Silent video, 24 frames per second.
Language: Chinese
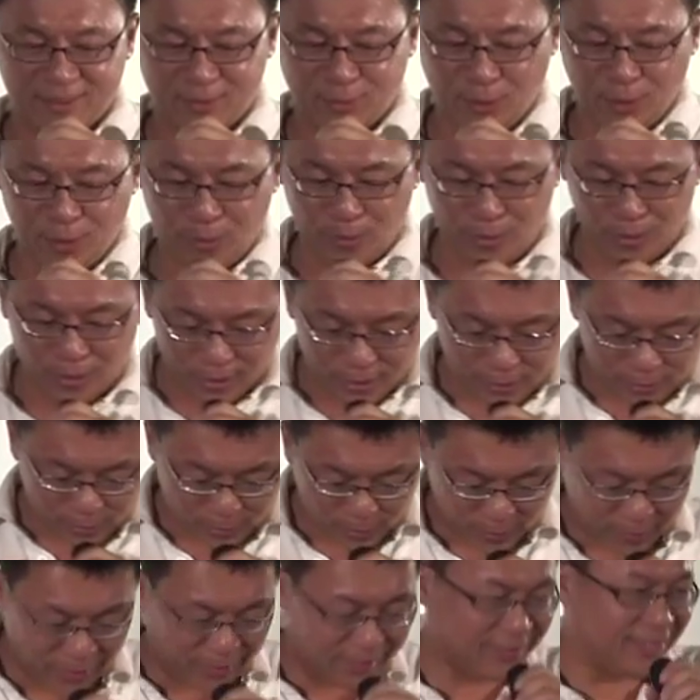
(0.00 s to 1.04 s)
对我很
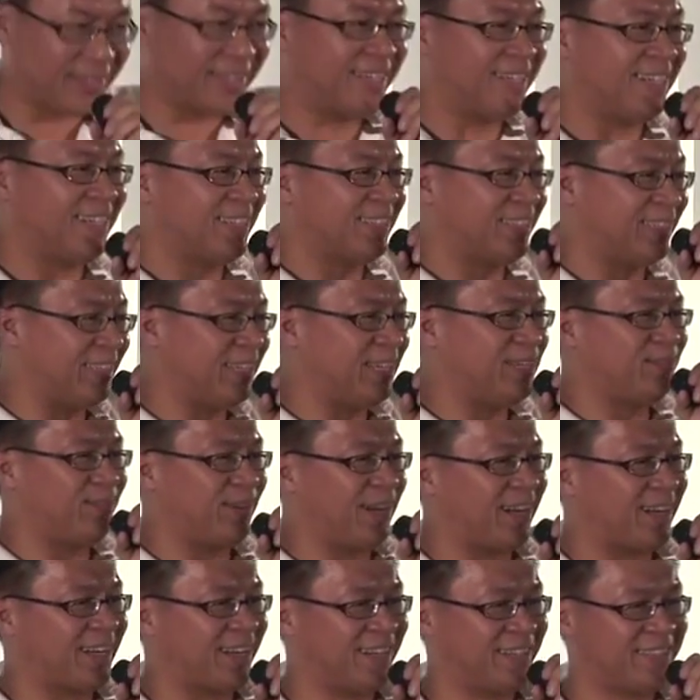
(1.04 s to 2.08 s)
重要的一个地
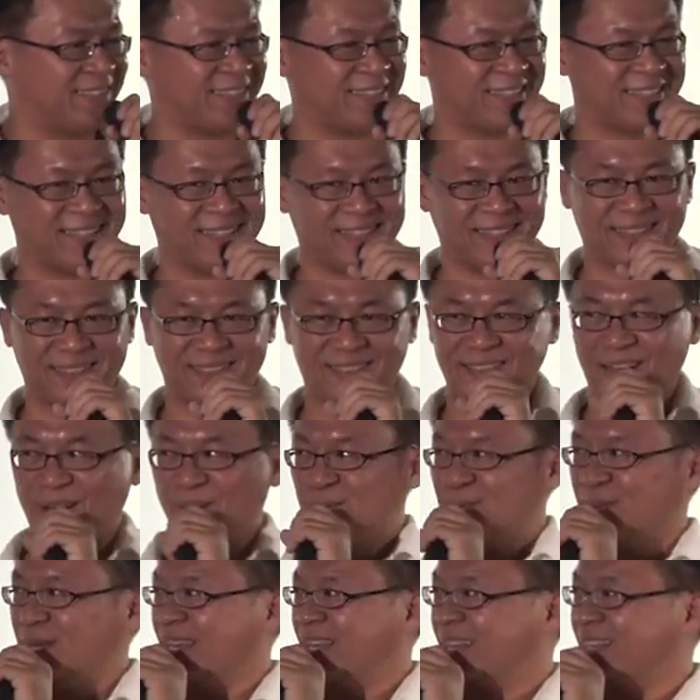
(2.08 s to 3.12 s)
方跟那个照
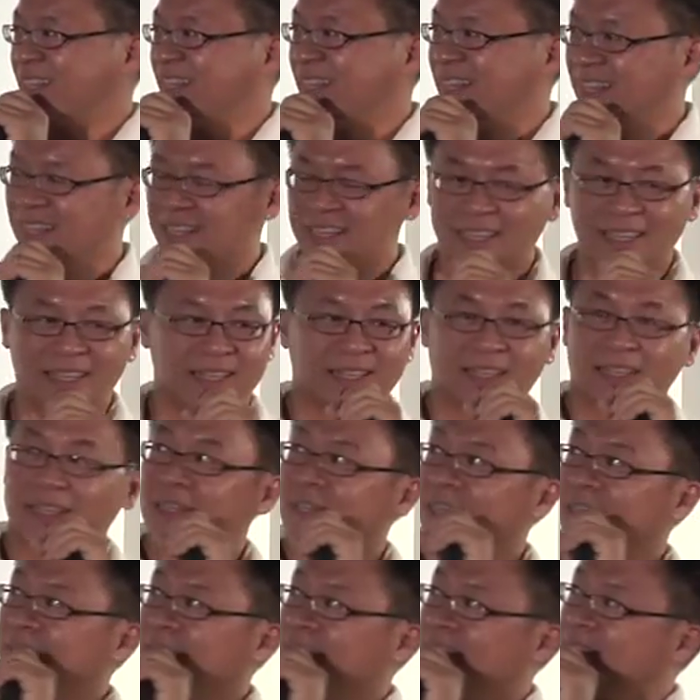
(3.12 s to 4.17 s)
片。
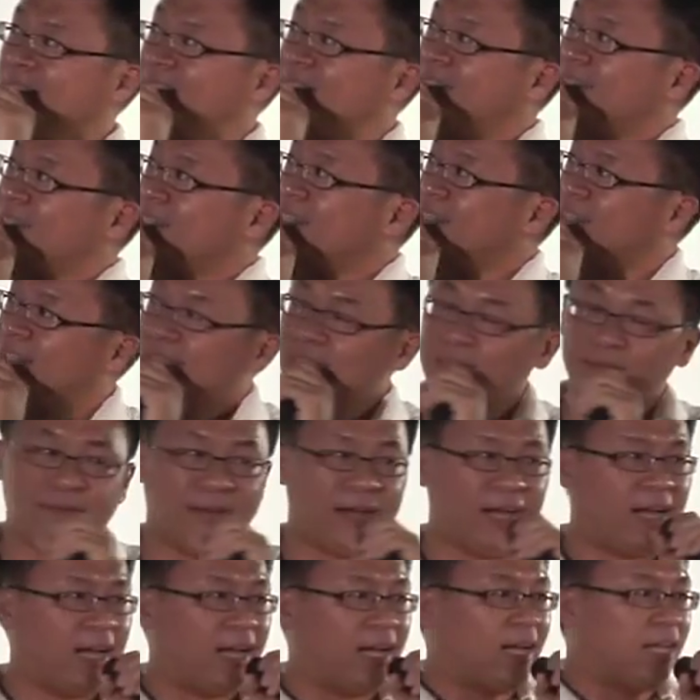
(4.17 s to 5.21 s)
这个地
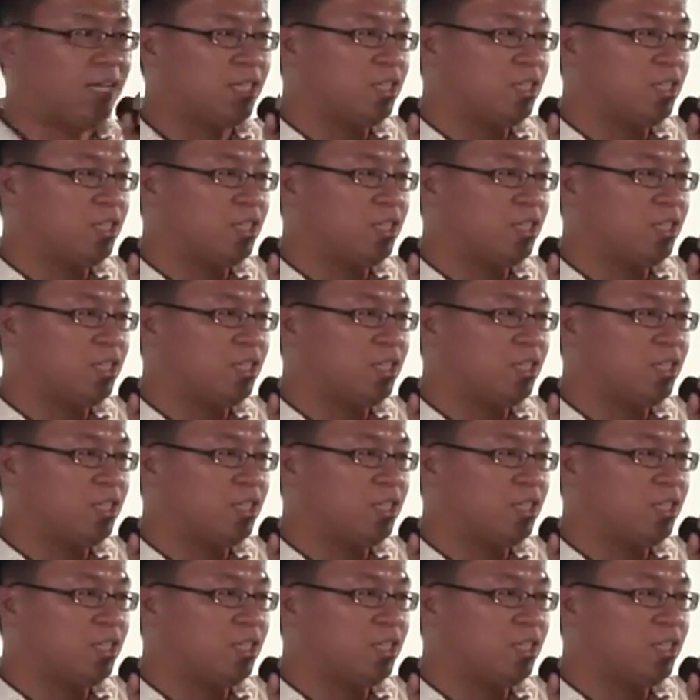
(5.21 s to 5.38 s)
方啊，